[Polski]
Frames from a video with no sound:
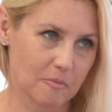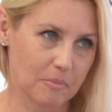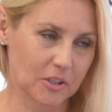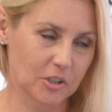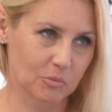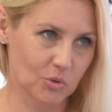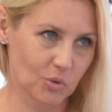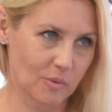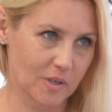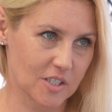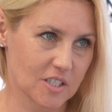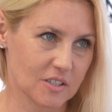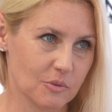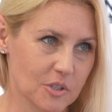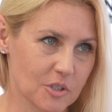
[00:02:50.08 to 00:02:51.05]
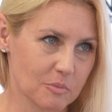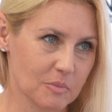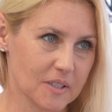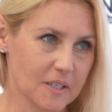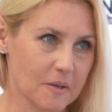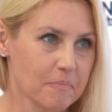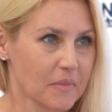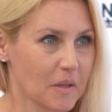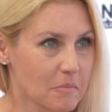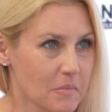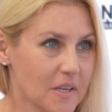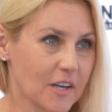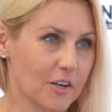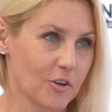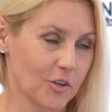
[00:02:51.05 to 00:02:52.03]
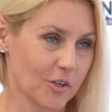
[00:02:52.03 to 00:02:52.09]
panią tłumaczyłyśmy, my
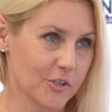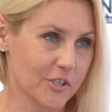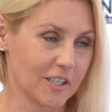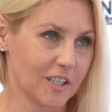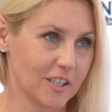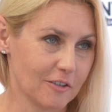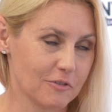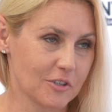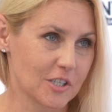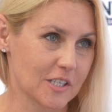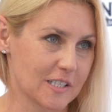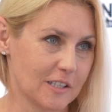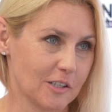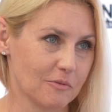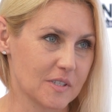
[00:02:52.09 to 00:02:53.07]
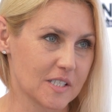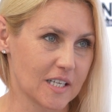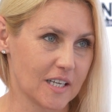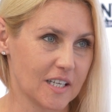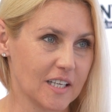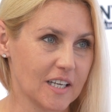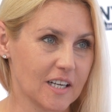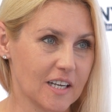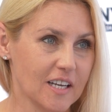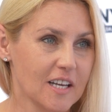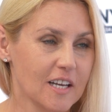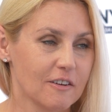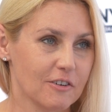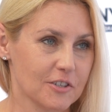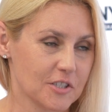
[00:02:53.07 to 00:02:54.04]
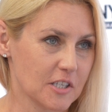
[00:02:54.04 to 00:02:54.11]
jako jako koleżanki na wyższych stanowiskach, jak
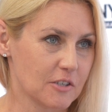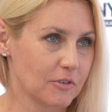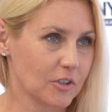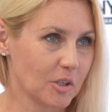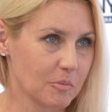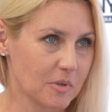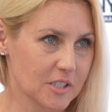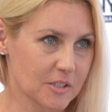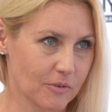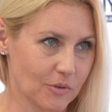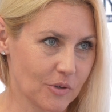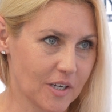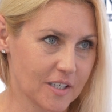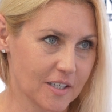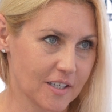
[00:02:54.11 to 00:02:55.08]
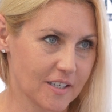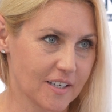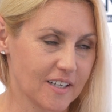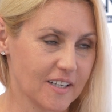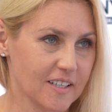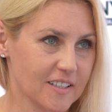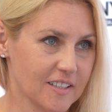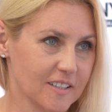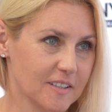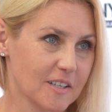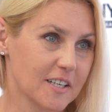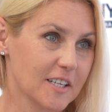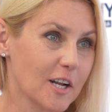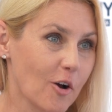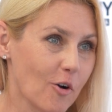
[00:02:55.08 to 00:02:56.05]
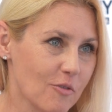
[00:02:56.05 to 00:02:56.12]
właśnie świadomie swoją karierę e,
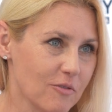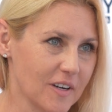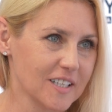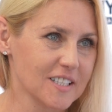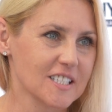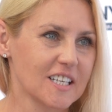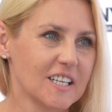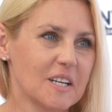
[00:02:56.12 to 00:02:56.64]
kreować,